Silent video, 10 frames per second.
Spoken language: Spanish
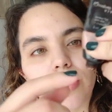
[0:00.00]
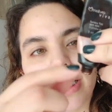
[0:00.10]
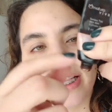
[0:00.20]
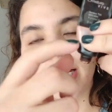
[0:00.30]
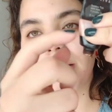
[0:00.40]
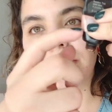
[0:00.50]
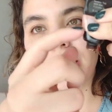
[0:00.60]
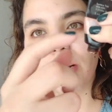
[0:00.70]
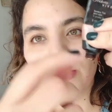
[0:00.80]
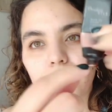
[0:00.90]
o sea, tiene
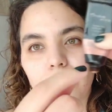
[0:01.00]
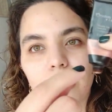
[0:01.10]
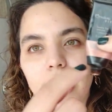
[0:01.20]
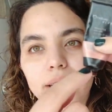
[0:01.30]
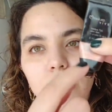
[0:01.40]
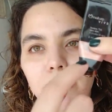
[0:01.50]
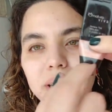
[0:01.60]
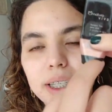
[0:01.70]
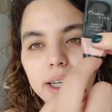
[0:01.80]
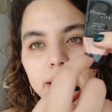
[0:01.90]
menos de eso.
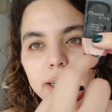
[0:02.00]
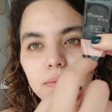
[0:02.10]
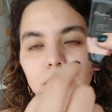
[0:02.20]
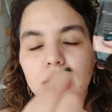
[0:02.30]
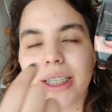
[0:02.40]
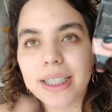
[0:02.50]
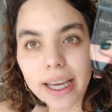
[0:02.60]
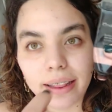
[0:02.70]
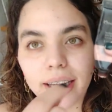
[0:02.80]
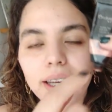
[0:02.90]
Parece que se
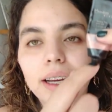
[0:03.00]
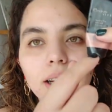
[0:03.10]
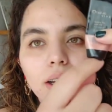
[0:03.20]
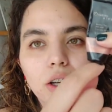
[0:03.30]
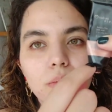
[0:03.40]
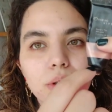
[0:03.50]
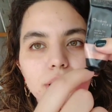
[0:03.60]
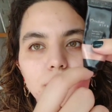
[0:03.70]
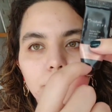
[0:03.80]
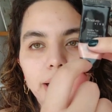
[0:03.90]
siente, como
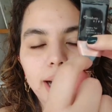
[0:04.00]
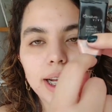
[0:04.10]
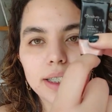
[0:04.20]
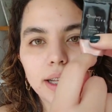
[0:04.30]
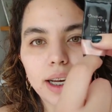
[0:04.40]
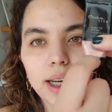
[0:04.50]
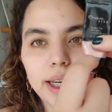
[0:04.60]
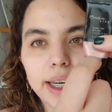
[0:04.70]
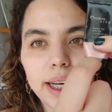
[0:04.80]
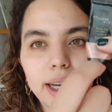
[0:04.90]
si estuviera hasta la
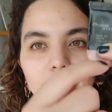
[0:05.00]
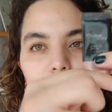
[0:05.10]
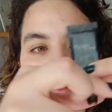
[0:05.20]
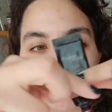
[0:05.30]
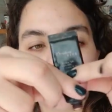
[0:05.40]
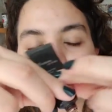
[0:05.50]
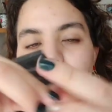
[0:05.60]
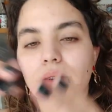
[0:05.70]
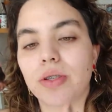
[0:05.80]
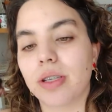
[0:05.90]
línea negra.
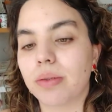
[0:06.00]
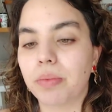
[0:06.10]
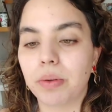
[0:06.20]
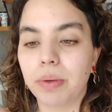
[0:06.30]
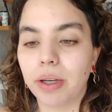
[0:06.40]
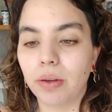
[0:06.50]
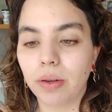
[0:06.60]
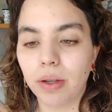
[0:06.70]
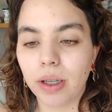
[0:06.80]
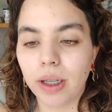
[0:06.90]
Entonces, pues bueno,
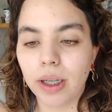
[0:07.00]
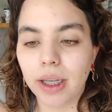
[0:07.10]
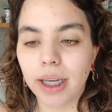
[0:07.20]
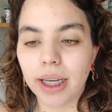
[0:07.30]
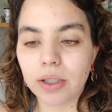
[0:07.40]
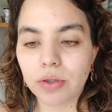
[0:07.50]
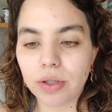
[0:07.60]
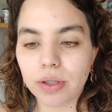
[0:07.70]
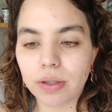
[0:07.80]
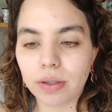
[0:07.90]
eso
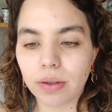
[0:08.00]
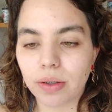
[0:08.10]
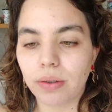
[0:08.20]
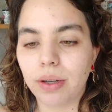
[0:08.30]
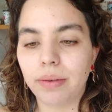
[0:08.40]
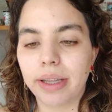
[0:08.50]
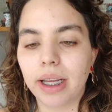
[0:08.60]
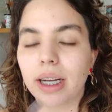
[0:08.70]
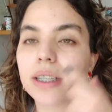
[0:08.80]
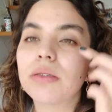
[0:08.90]
es una
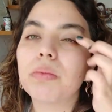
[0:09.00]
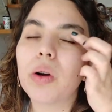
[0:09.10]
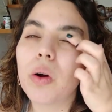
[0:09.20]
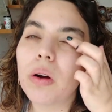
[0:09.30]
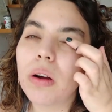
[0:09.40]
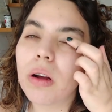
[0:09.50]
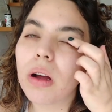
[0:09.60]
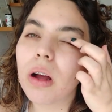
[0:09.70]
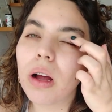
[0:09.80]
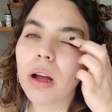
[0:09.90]
ventaja, supongo.
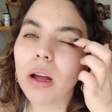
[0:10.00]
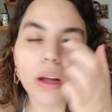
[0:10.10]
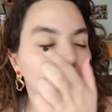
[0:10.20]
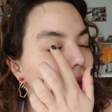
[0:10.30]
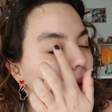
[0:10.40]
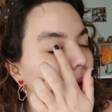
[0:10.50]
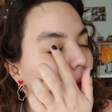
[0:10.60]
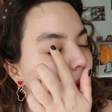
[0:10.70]
Ah.